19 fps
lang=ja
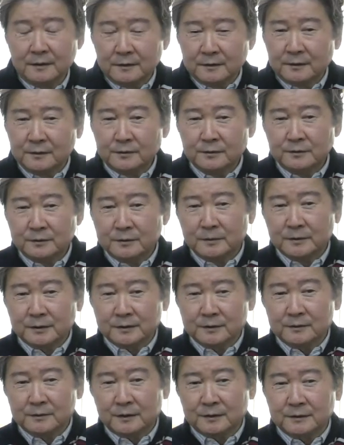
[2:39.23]
でルール決めちゃっ
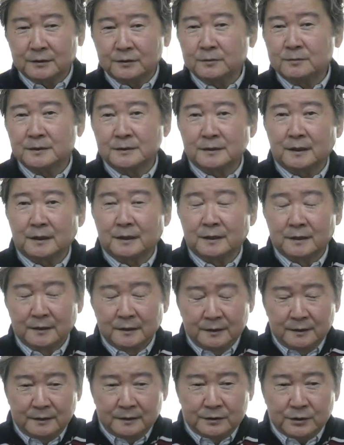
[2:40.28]
てるから例えばさ
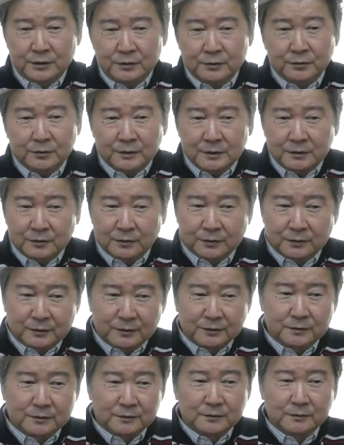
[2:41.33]
信用金庫って
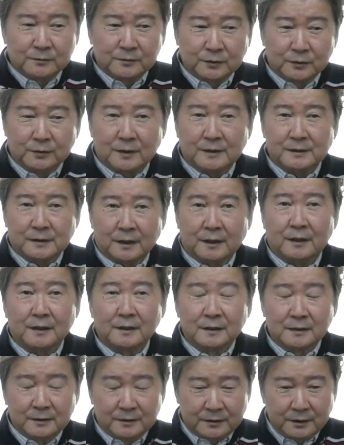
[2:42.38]
いうものはさ
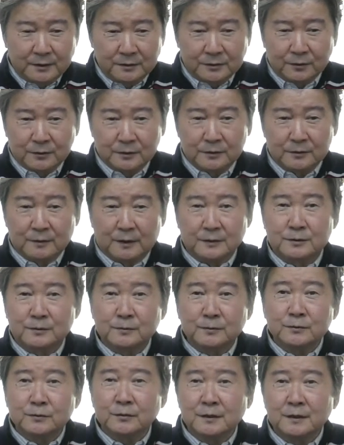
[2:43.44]
テリトリーは自
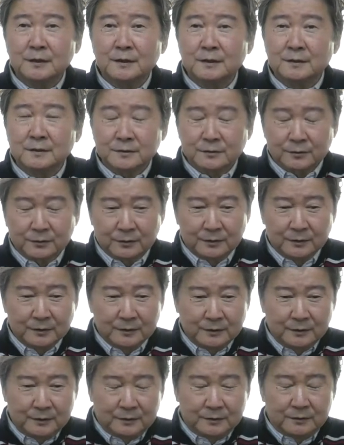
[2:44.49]
分のねその
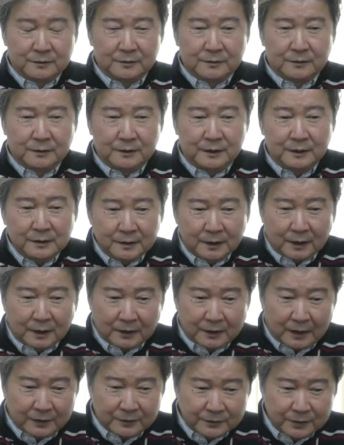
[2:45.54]
エリアが
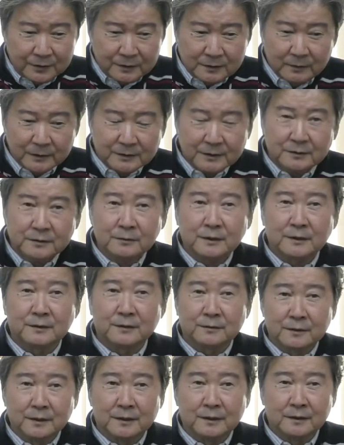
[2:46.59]
確定に決まっちゃってるわけだ
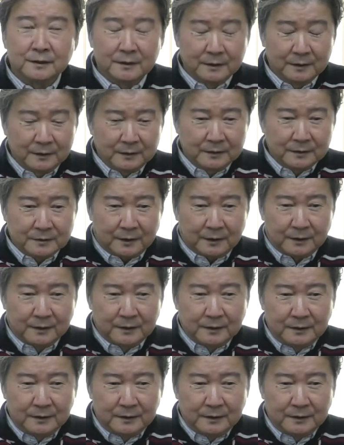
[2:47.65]
よねでさ